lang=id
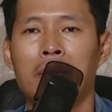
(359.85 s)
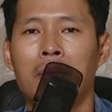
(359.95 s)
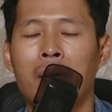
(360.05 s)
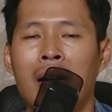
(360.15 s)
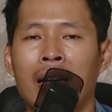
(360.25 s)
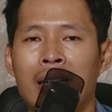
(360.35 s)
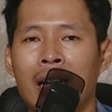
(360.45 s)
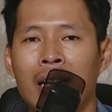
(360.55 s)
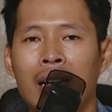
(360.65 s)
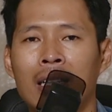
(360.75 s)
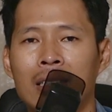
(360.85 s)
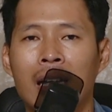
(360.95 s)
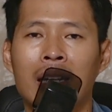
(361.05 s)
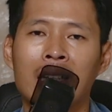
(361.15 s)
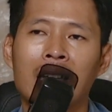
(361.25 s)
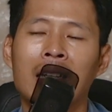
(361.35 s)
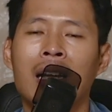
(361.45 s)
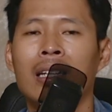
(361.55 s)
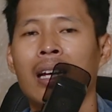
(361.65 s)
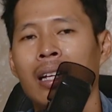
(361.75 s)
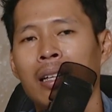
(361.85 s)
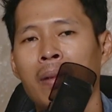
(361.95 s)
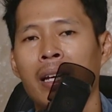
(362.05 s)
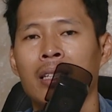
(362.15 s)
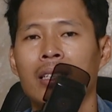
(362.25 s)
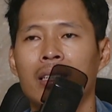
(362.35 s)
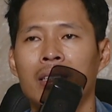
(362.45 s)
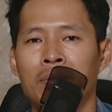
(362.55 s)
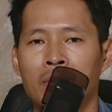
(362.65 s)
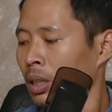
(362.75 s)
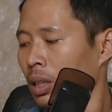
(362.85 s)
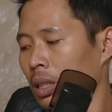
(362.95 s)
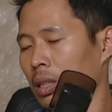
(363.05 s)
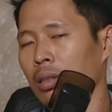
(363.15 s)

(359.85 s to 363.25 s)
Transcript: berbagai jarak dari kiri dan kanan mic-nya. Uh,